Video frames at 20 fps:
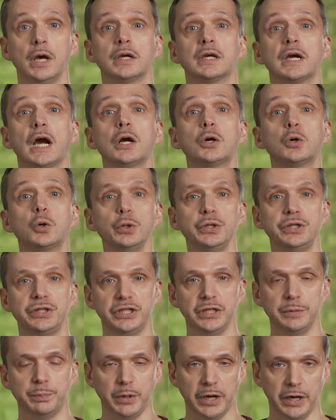Какой
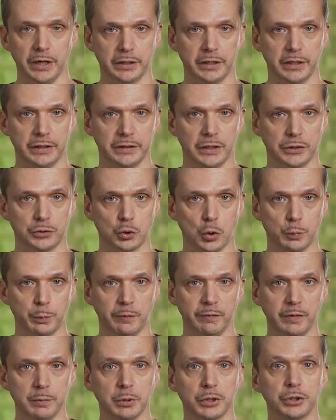тип
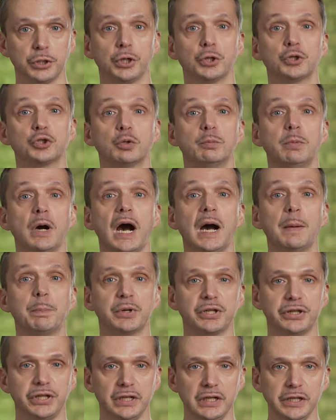эхоэндоскопа выбрать, чтобы
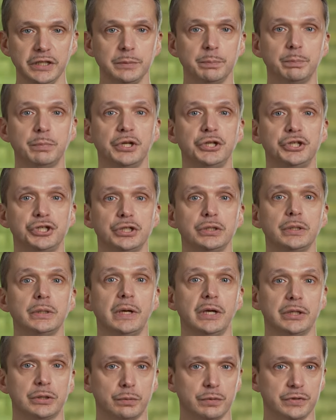определить причину
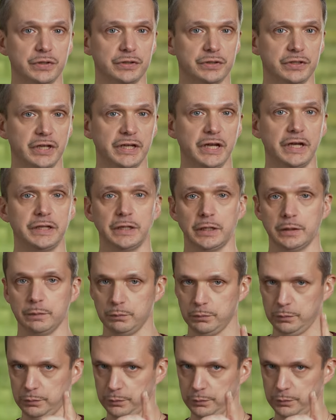этого состояния?